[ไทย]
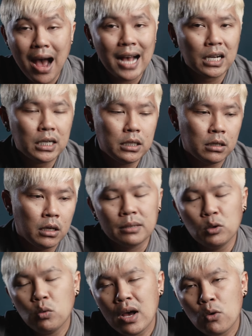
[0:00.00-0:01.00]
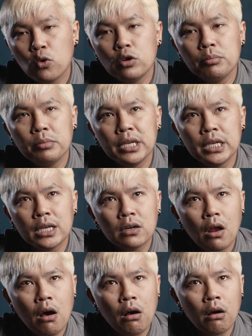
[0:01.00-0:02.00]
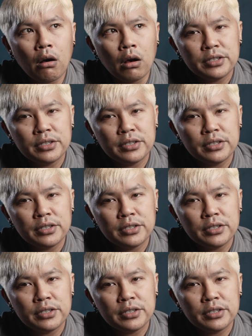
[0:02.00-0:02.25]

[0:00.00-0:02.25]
มากขึ้น สมมุติว่าคุณมีกล้อง